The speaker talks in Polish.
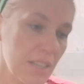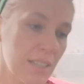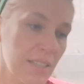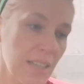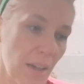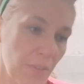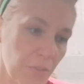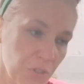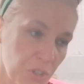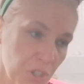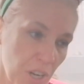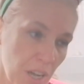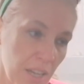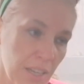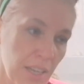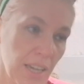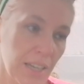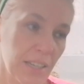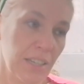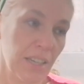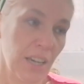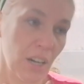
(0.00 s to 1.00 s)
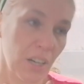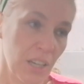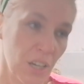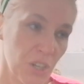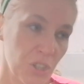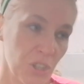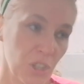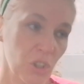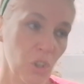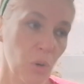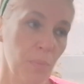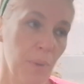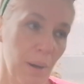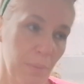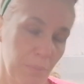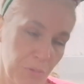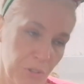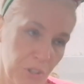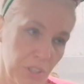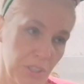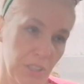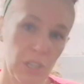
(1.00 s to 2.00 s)
Zawsze jak jeżdżę do
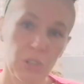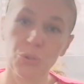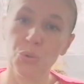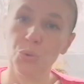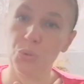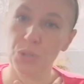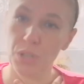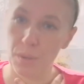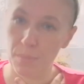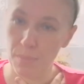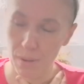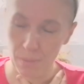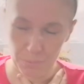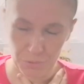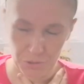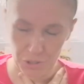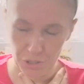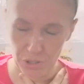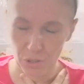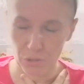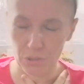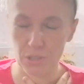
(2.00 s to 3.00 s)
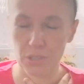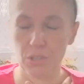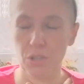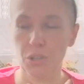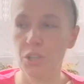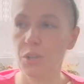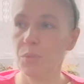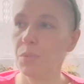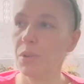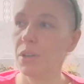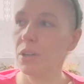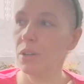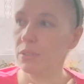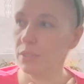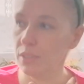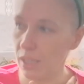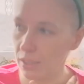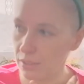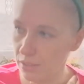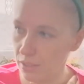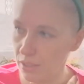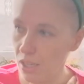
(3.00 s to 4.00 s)
babci, tej drugiej babci od strony mojego
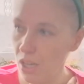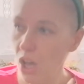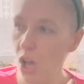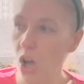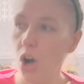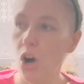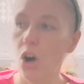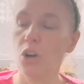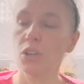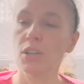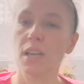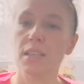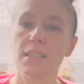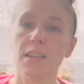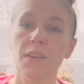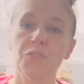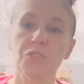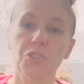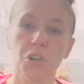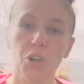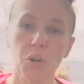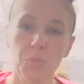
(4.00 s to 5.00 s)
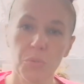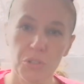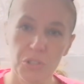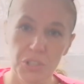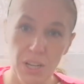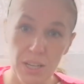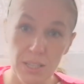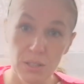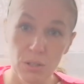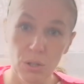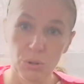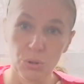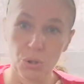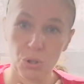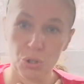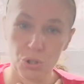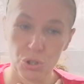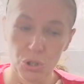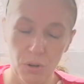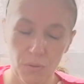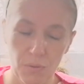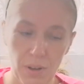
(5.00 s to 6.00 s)
taty, ona zawsze robi ciasto
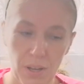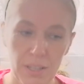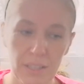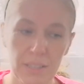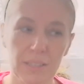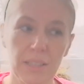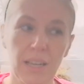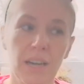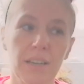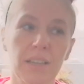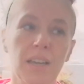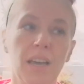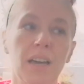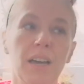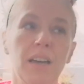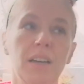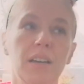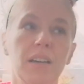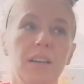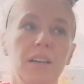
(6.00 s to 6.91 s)
drożdżowe i daje